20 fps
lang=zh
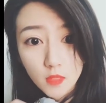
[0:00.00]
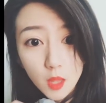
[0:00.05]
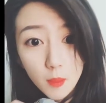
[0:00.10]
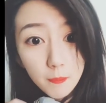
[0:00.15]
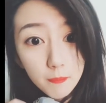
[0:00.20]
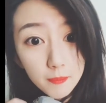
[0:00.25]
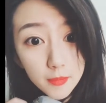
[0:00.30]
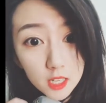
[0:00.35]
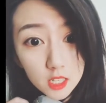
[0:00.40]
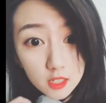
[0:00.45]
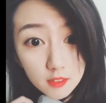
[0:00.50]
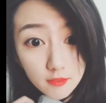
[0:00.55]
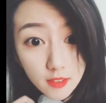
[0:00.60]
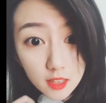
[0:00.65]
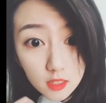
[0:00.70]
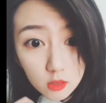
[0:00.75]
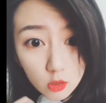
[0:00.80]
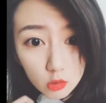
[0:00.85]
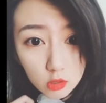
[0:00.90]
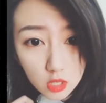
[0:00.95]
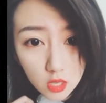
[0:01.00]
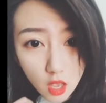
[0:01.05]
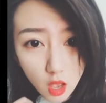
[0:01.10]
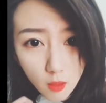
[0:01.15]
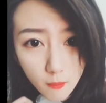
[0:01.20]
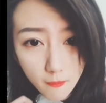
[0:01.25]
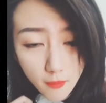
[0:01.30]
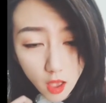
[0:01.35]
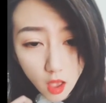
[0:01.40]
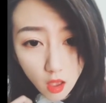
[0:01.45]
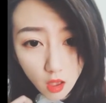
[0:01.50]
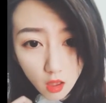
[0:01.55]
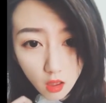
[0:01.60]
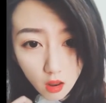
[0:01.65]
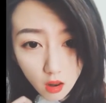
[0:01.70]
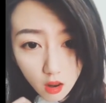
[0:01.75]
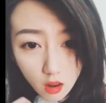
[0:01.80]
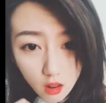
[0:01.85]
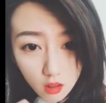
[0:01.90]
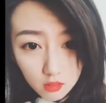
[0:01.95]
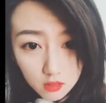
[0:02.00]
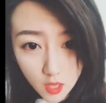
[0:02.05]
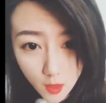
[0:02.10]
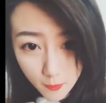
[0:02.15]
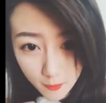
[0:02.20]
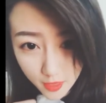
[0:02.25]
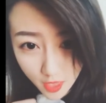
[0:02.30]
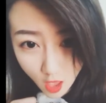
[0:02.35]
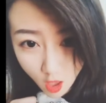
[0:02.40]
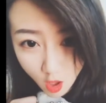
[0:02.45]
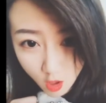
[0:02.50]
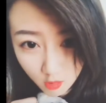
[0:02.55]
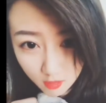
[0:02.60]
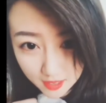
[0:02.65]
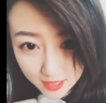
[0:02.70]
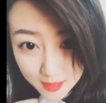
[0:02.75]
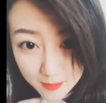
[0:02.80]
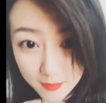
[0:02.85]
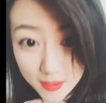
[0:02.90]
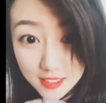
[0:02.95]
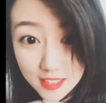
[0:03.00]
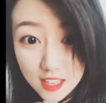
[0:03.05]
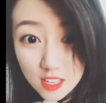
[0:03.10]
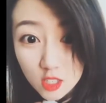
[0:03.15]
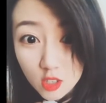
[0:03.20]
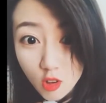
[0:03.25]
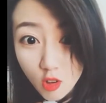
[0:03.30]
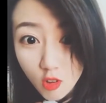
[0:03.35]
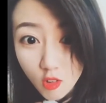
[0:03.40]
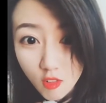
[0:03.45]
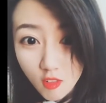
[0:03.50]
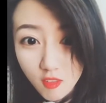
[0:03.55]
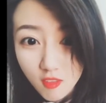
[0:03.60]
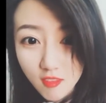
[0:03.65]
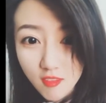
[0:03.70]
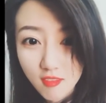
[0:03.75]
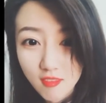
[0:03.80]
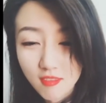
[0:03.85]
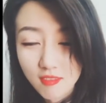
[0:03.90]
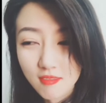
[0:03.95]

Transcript: 你没吃饭就吃药了吗？要不要我去给你买点粥？